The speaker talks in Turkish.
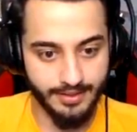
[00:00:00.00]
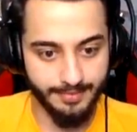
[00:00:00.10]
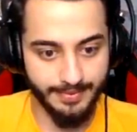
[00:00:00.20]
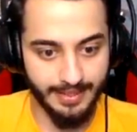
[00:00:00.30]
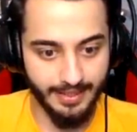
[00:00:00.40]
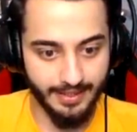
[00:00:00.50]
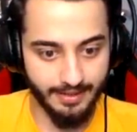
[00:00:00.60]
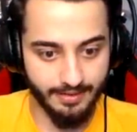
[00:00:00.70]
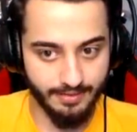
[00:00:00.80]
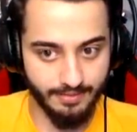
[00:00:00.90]
Bir tane
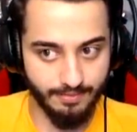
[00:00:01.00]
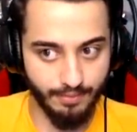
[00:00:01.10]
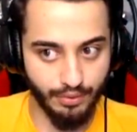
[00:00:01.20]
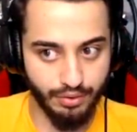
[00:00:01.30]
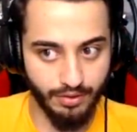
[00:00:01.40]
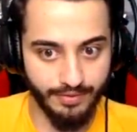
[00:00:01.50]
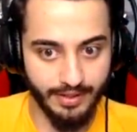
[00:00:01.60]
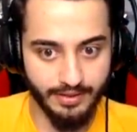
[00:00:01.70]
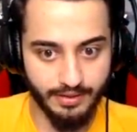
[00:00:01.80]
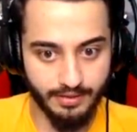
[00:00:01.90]
motor var.